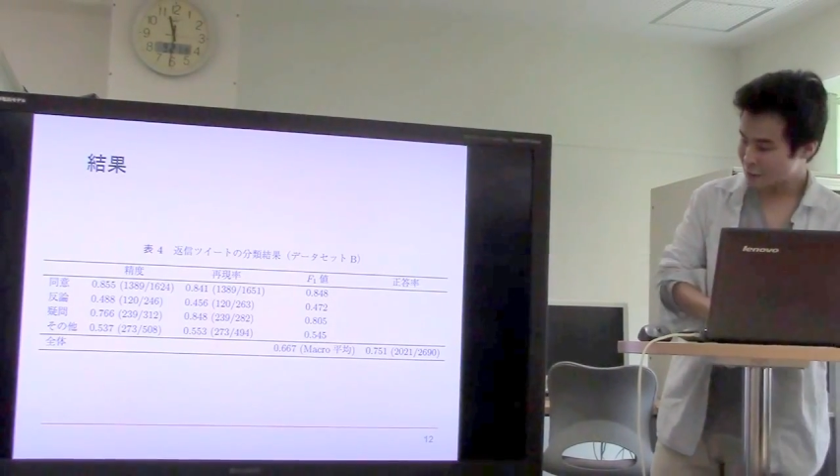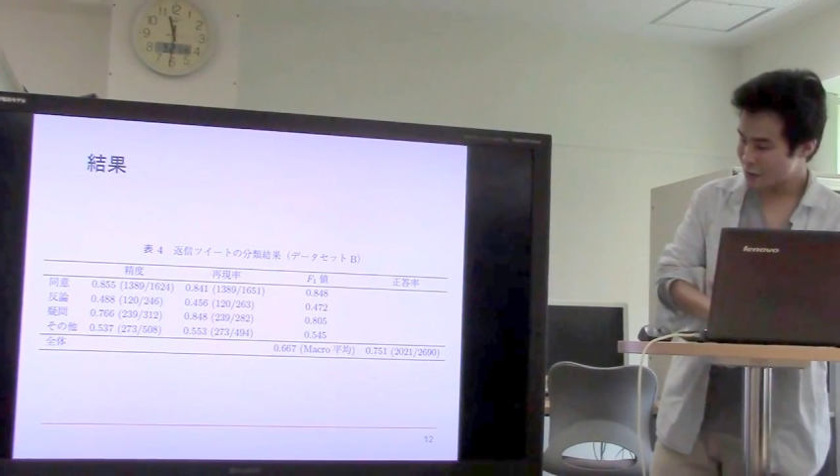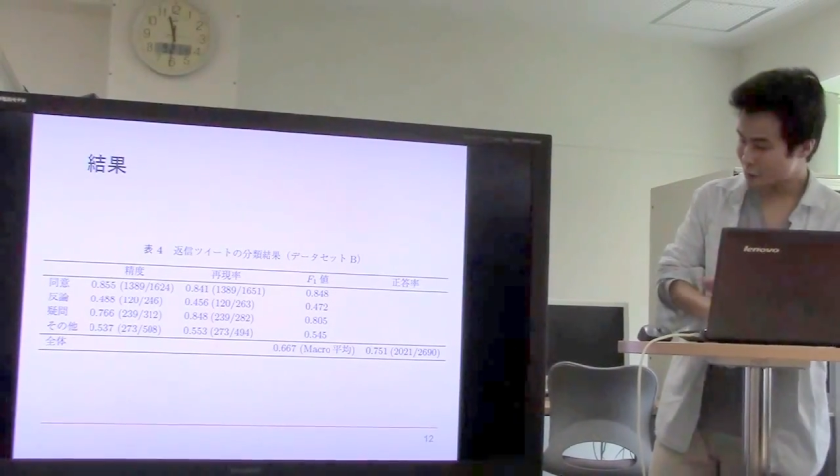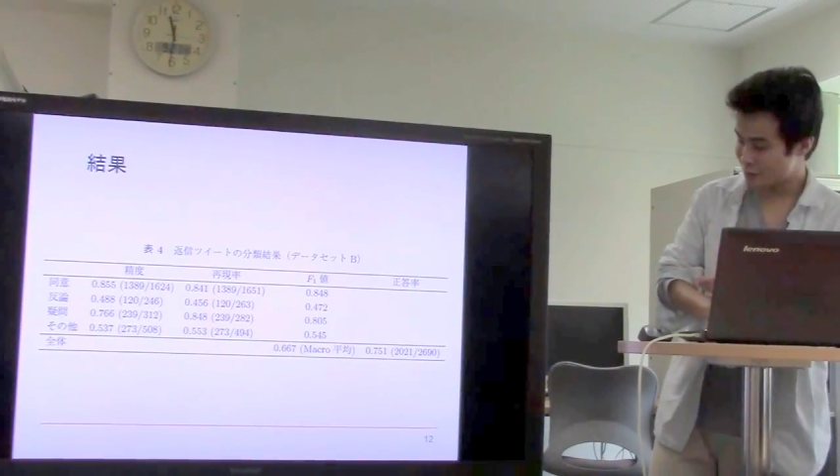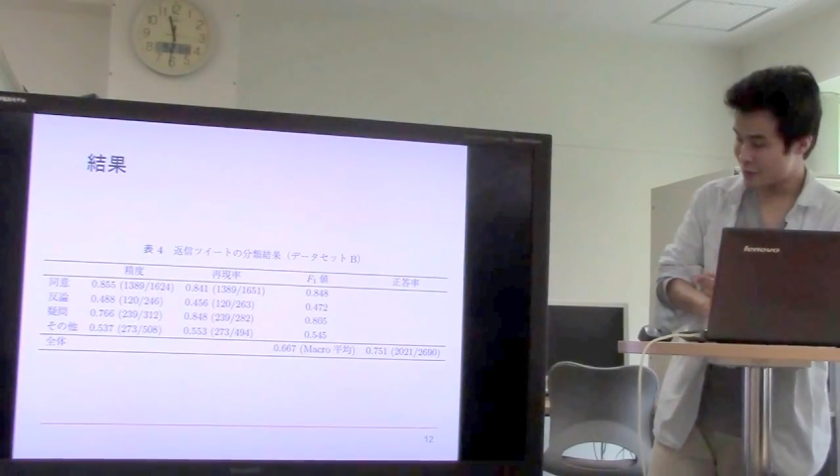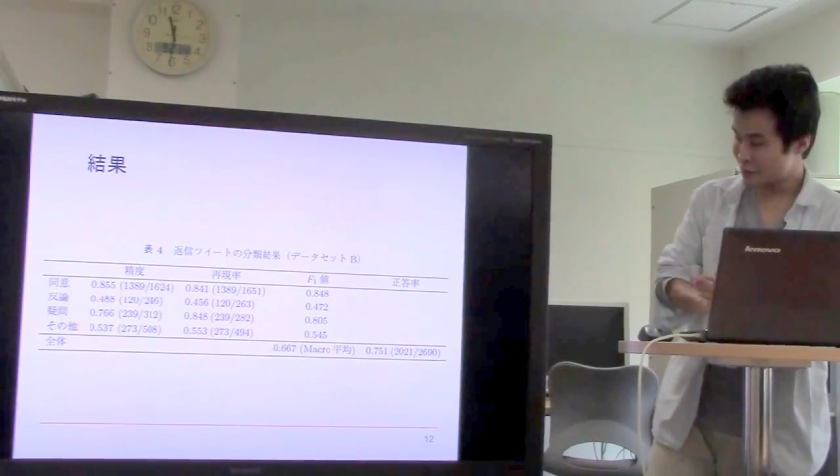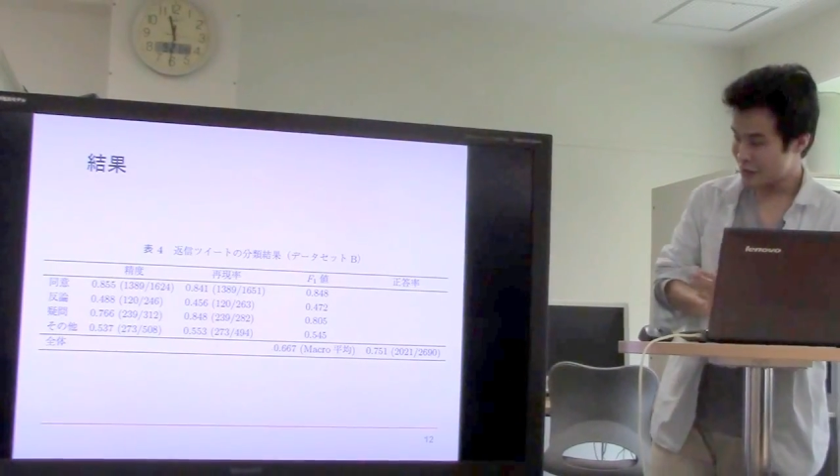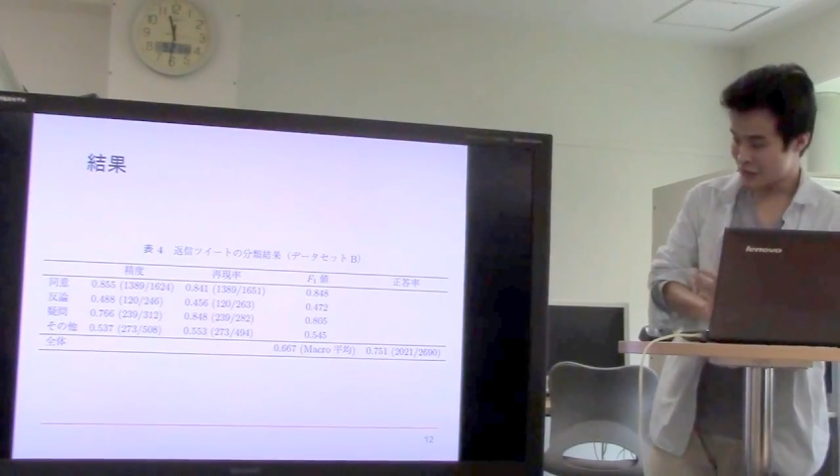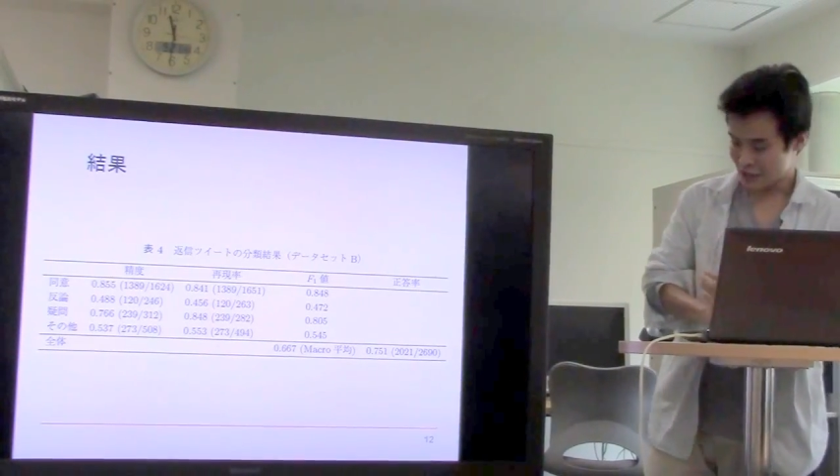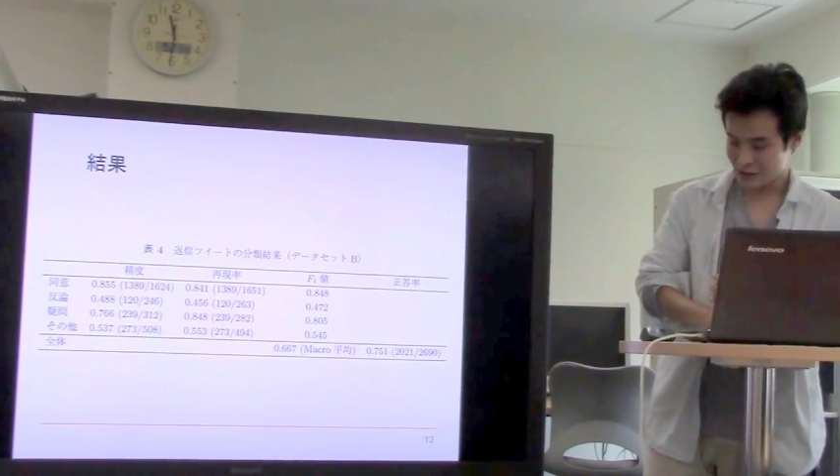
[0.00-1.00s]
これらを分
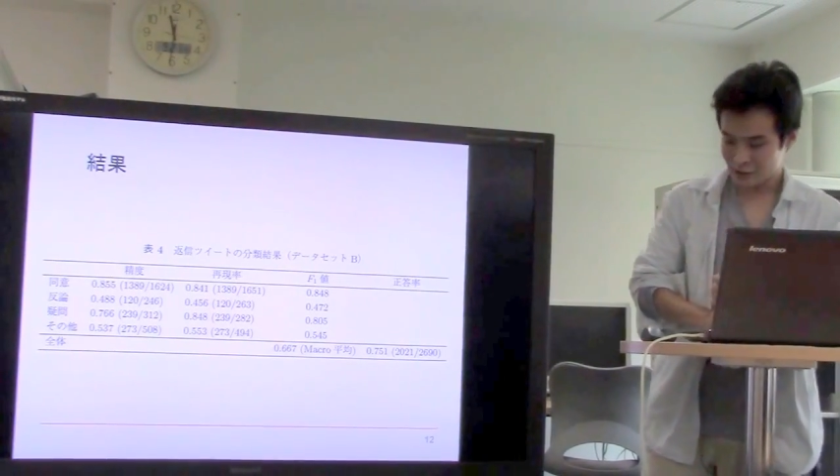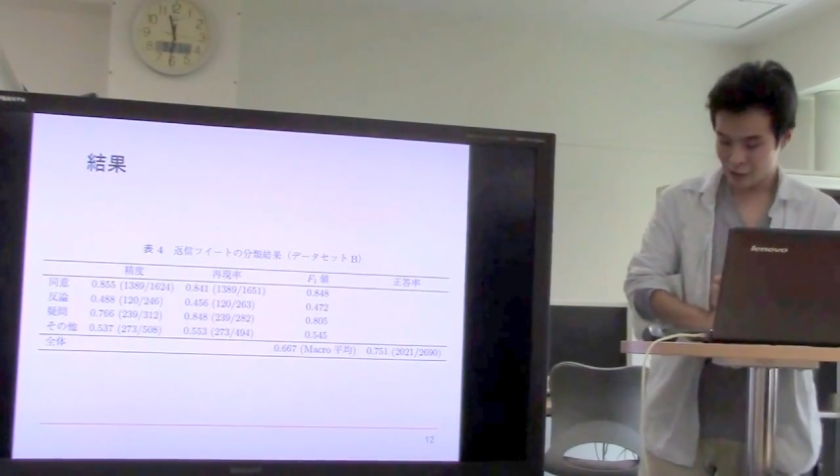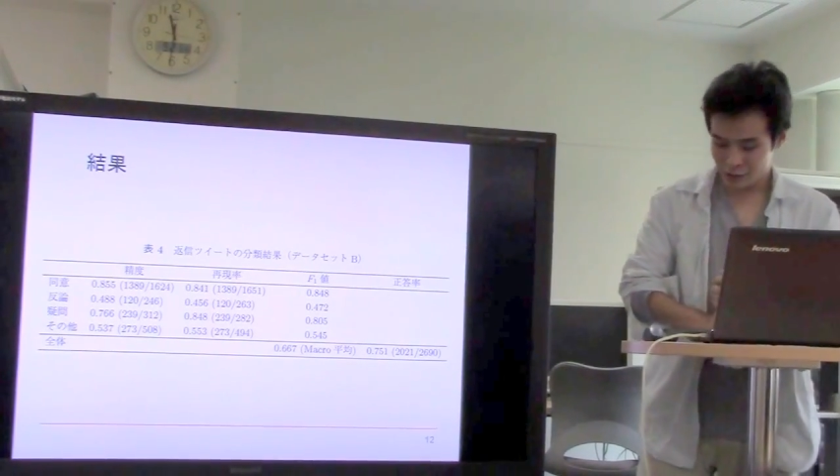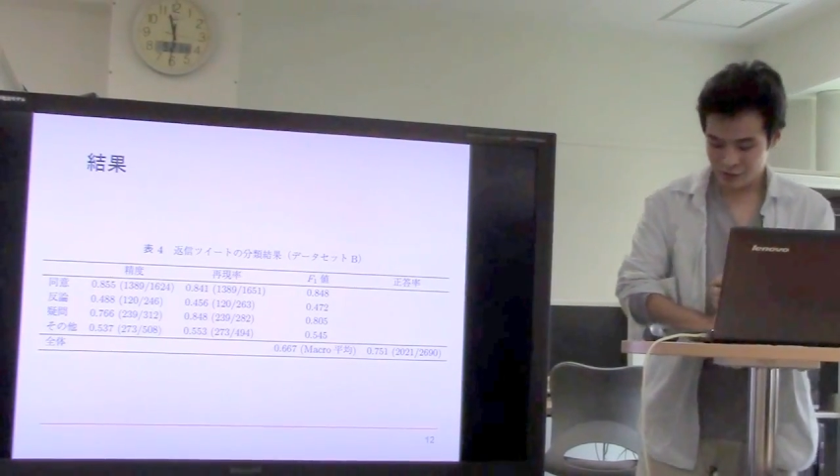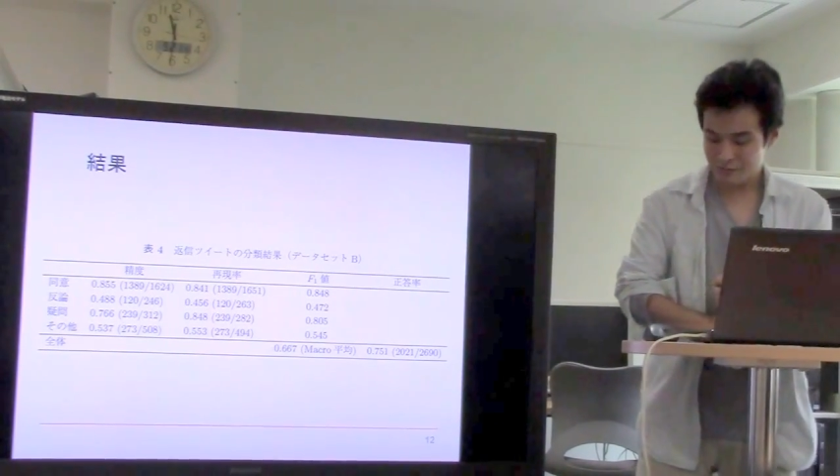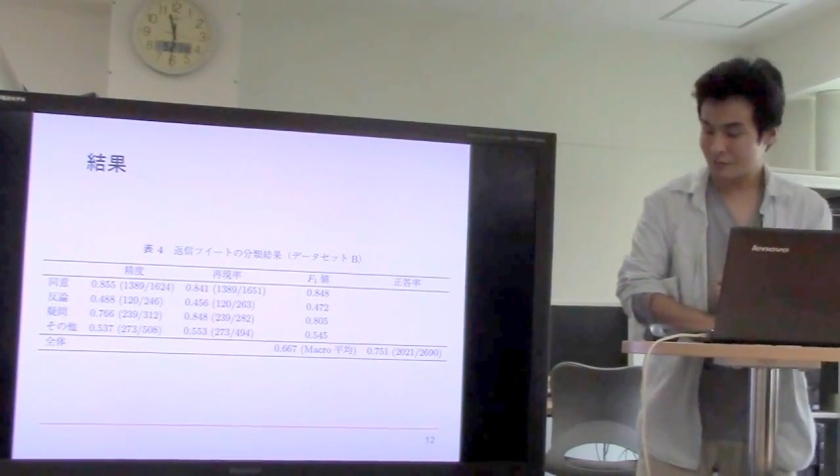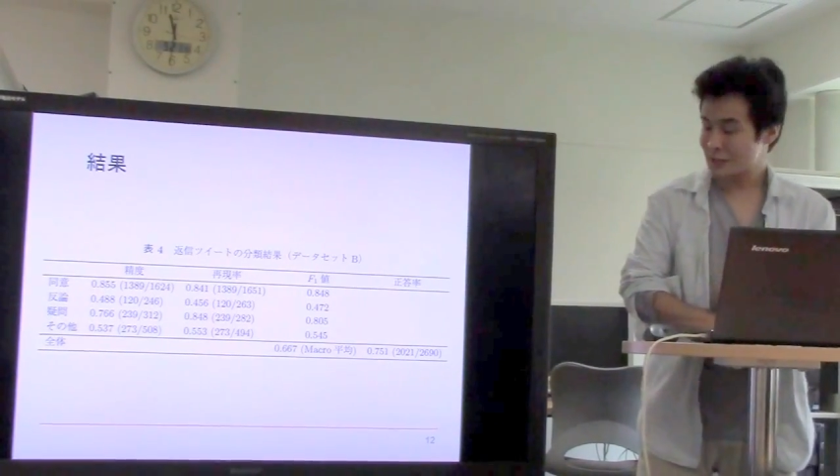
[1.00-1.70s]
類器の、